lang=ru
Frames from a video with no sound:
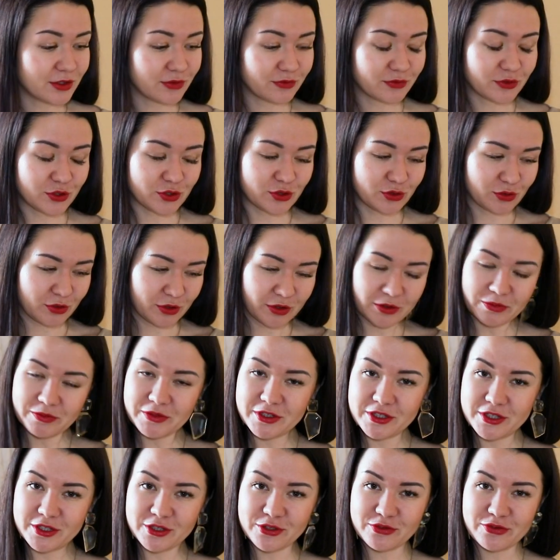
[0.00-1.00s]
этом все.
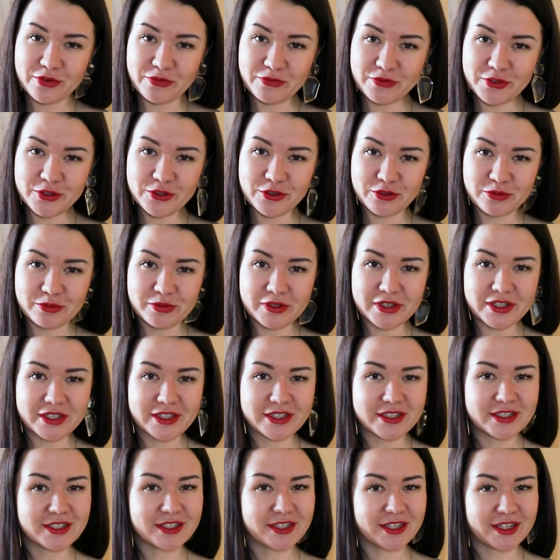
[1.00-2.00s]
Надеюсь, вам видео было
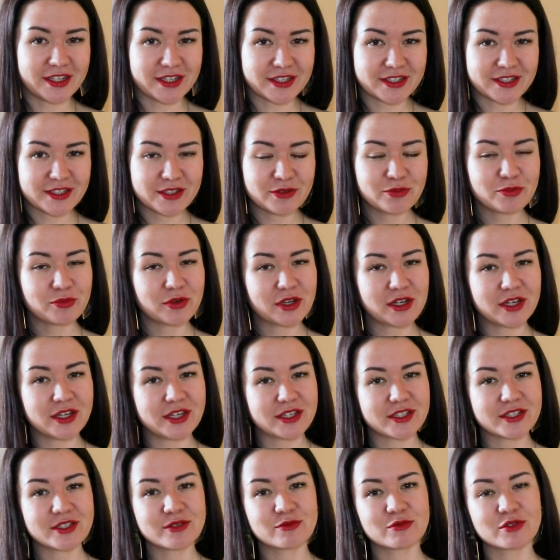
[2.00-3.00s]
интересным,
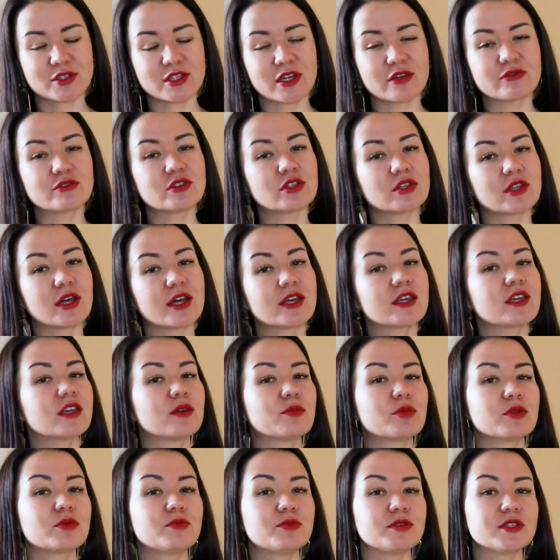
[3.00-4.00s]
полезным. Ставьте
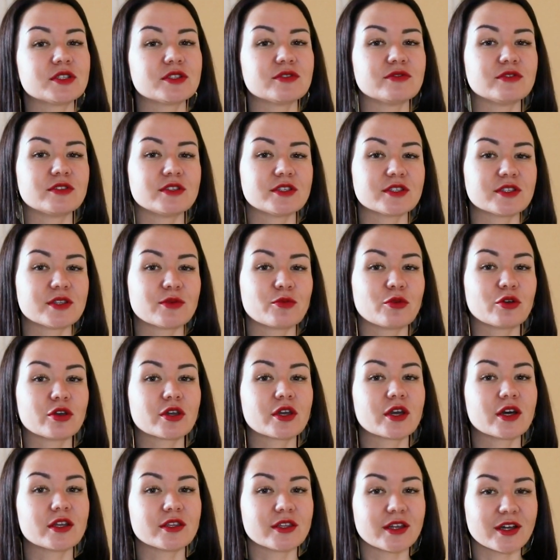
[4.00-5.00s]
лайки, подписывайтесь на
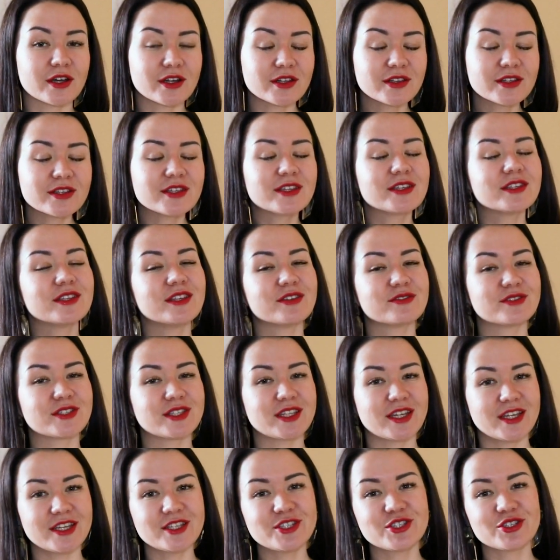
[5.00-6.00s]
мой канал и до
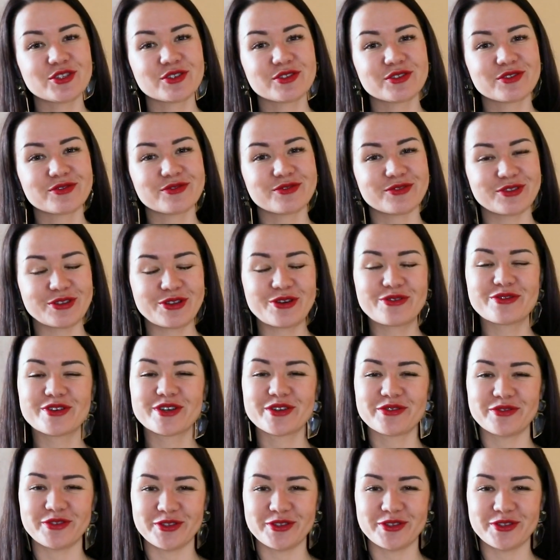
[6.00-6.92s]
встречи в новых